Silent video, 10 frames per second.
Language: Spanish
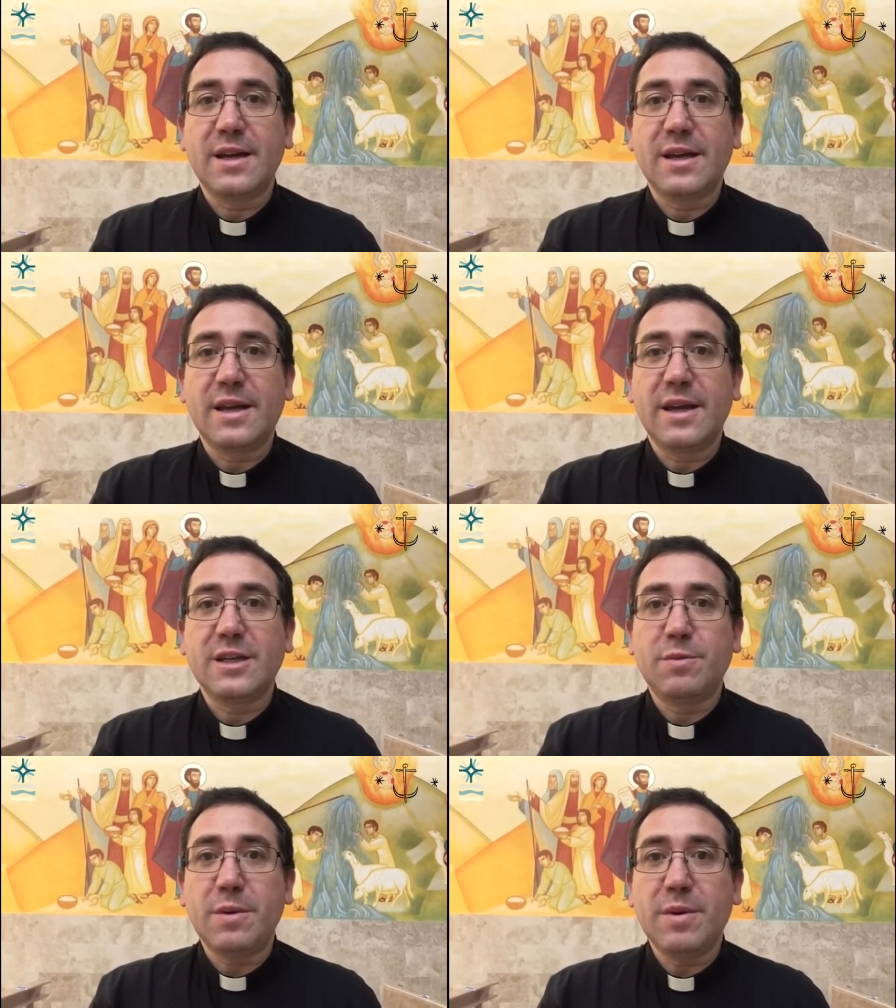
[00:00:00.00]
que
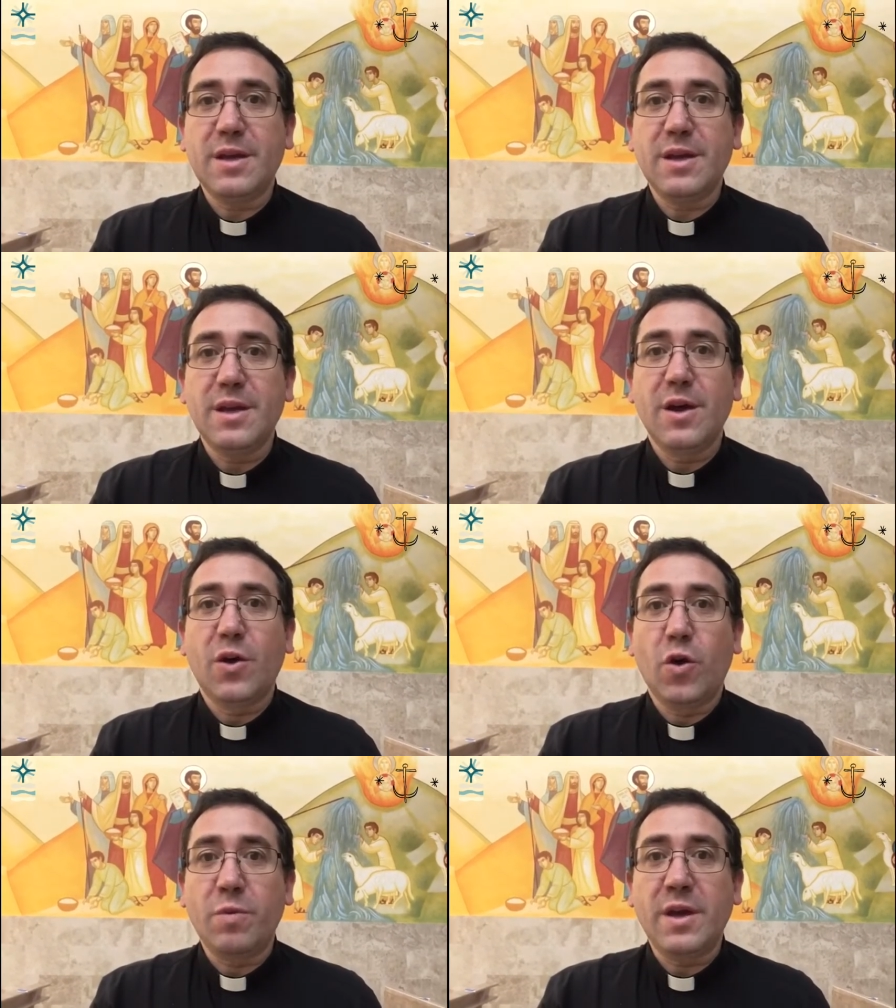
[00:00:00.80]
es vivir
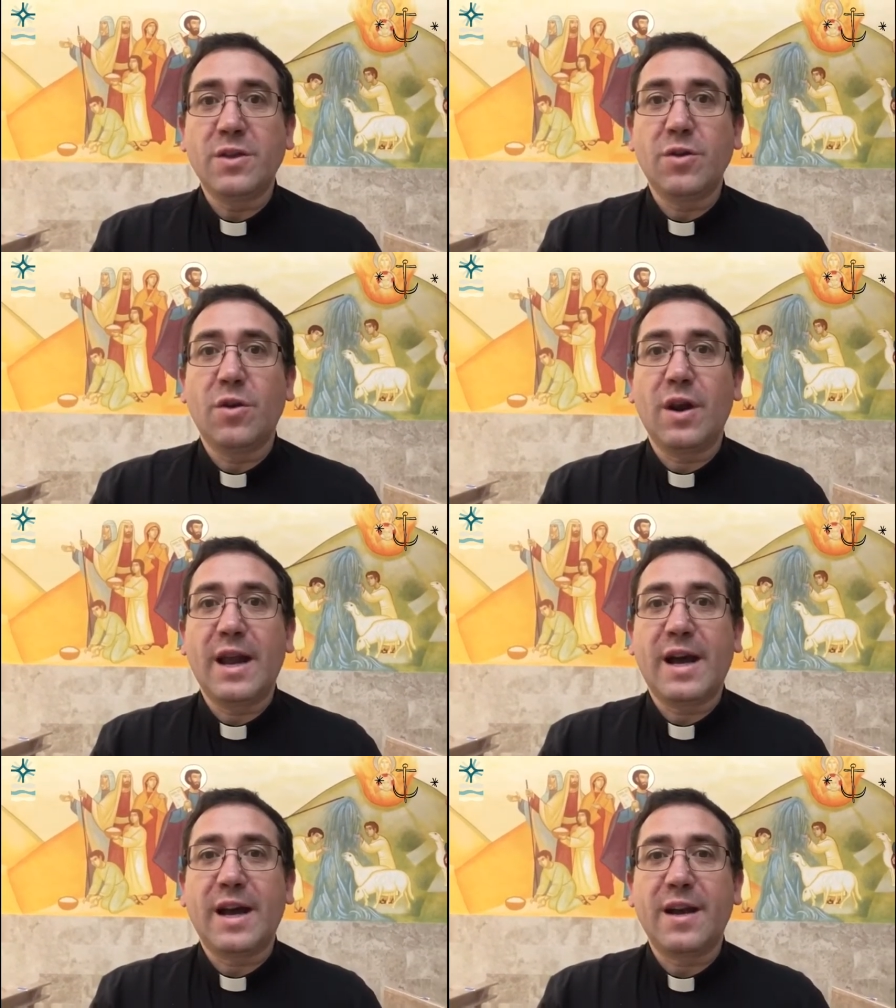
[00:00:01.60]
comiendo
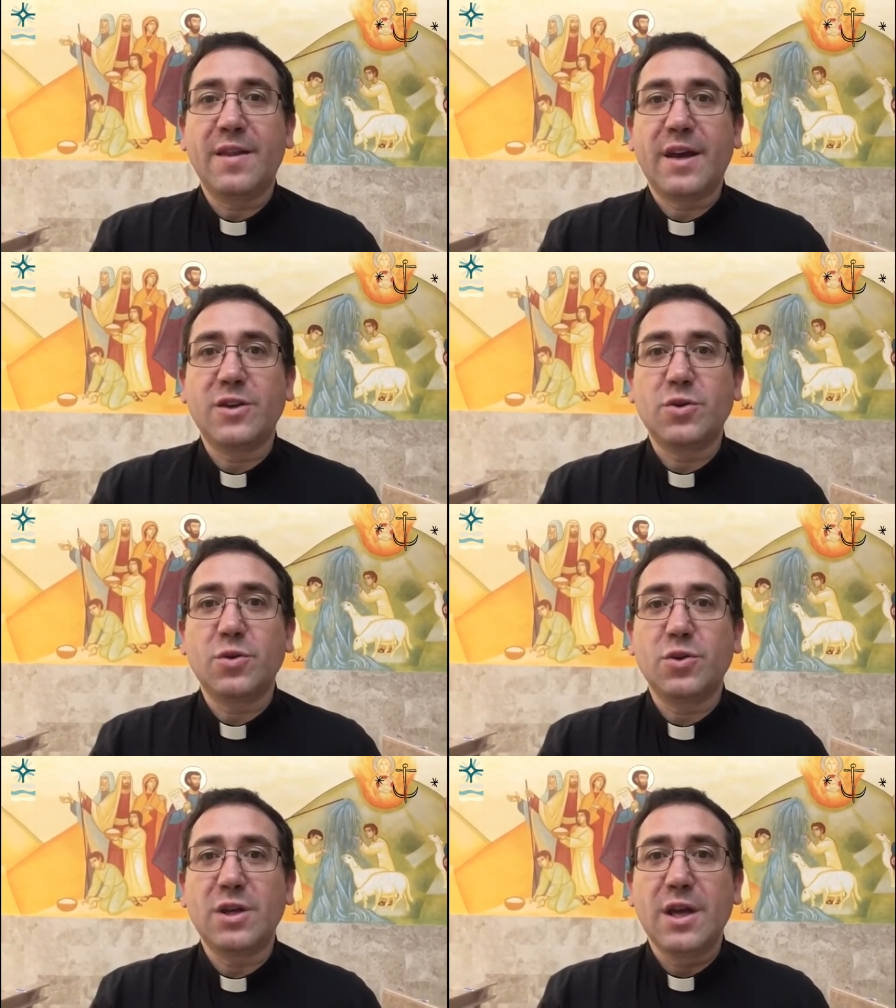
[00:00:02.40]
la carne de Jesús